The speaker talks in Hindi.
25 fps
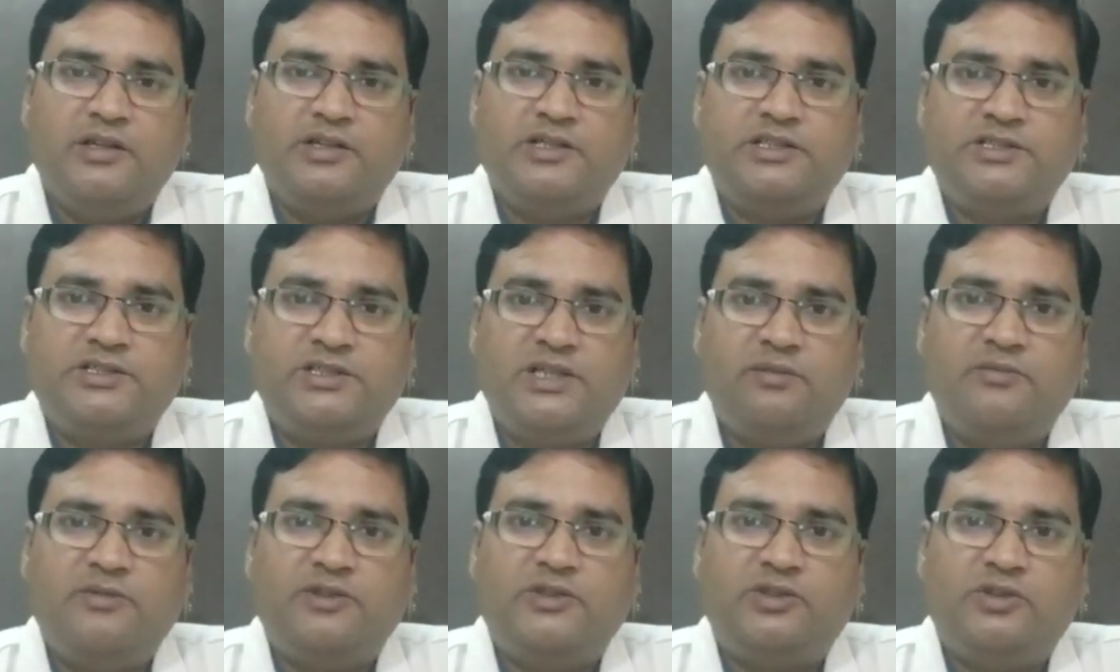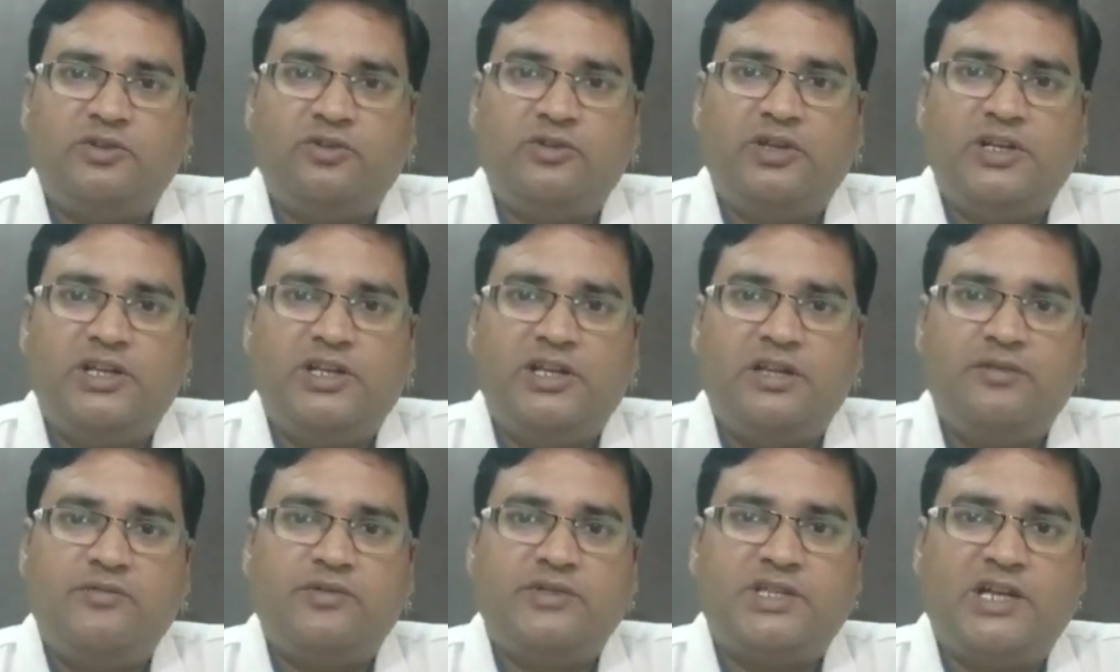शिक्षा मित्रों के
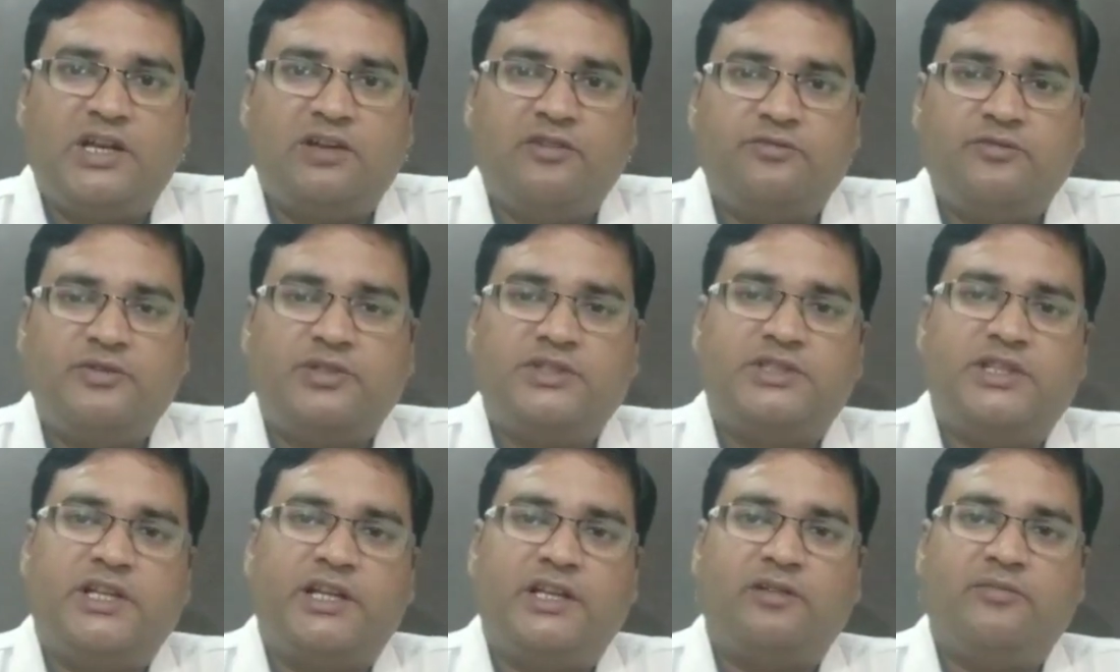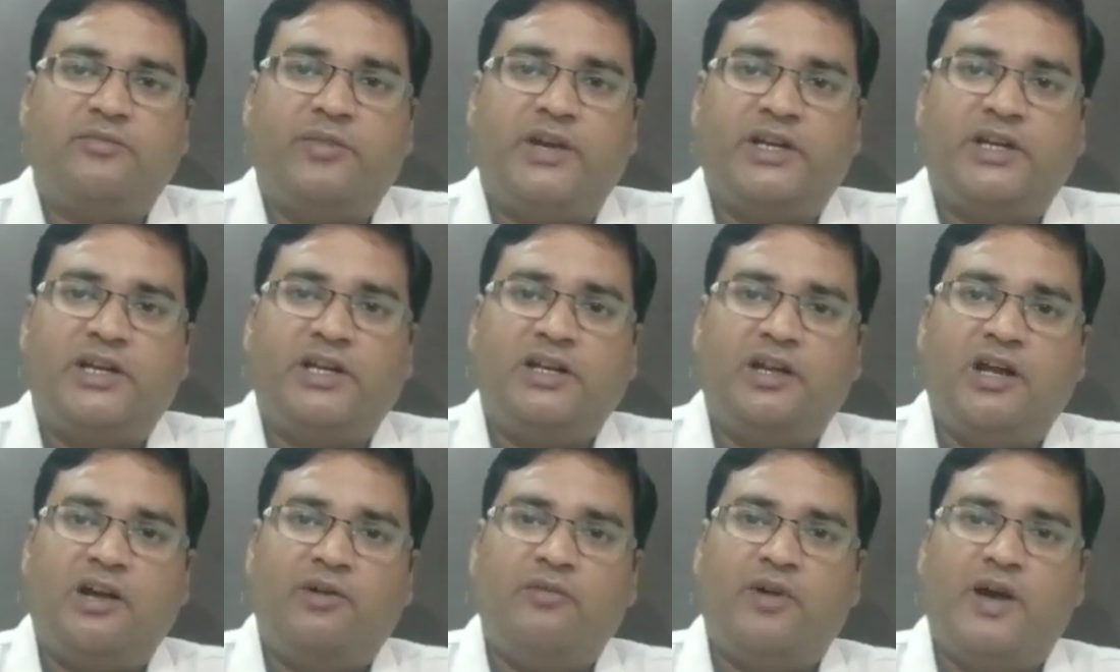लिए विचार विमर्शता की
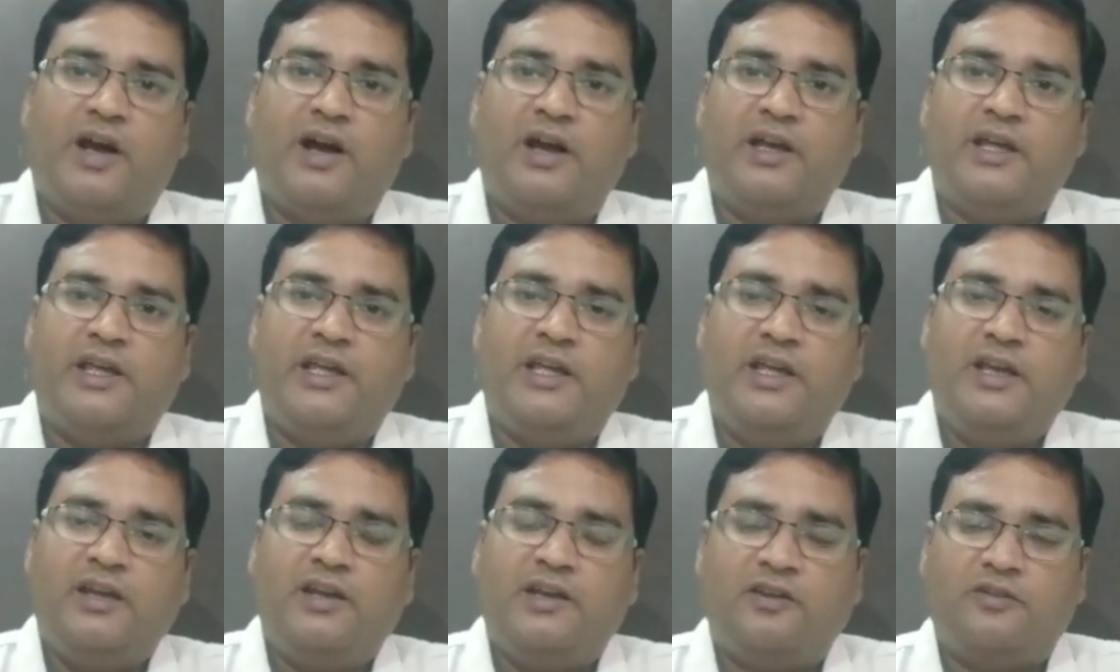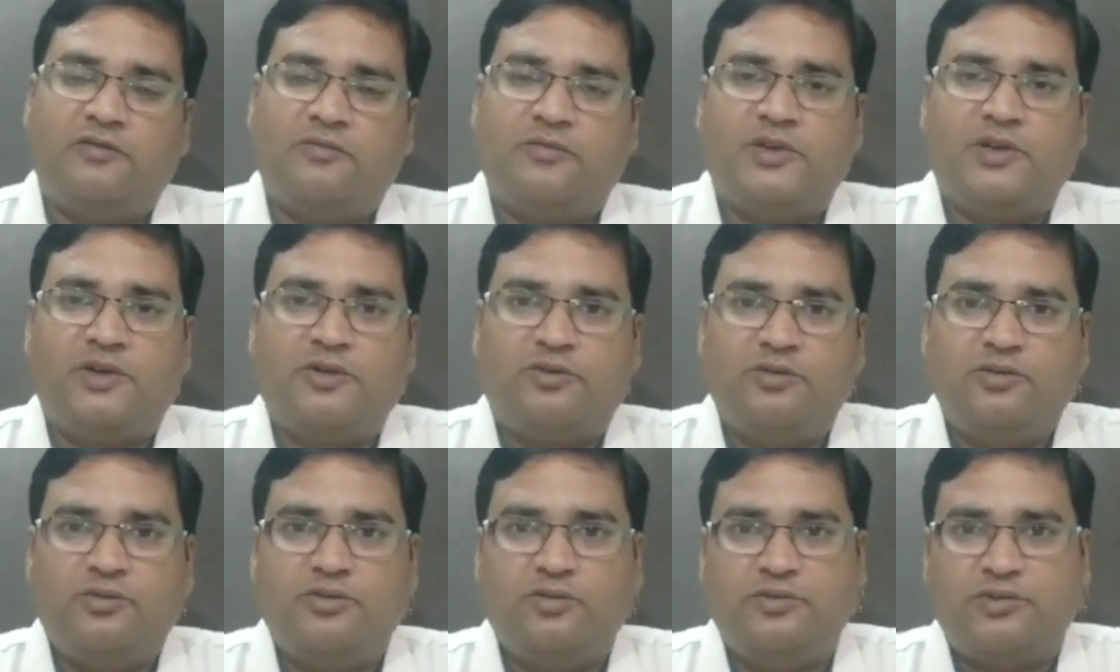बैठक अब एक नवंबर
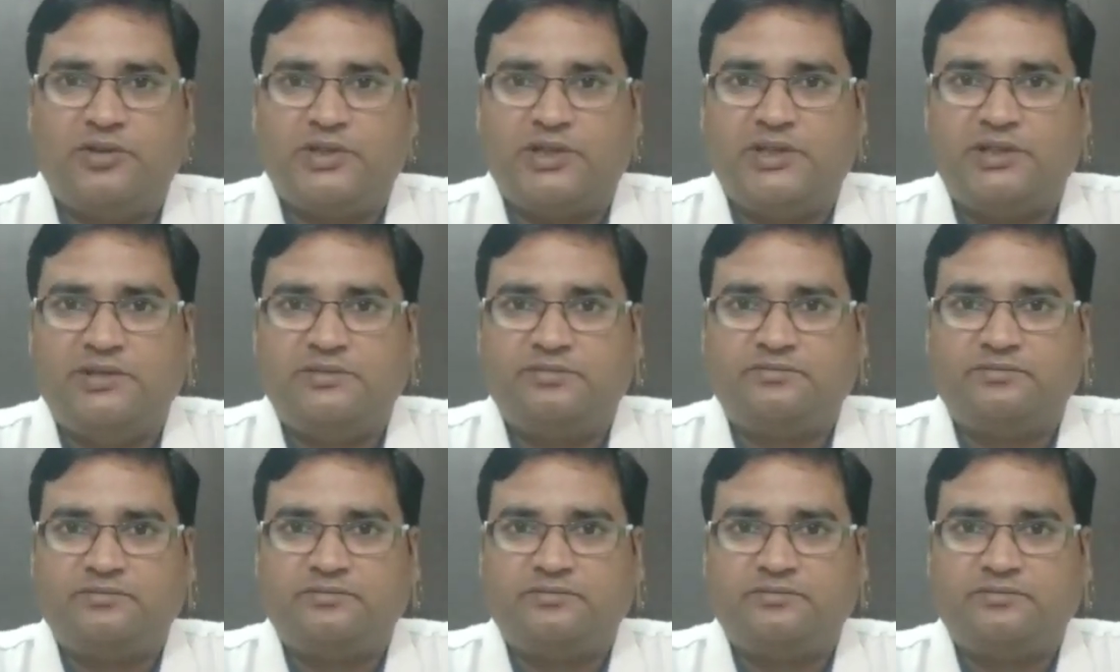को होगी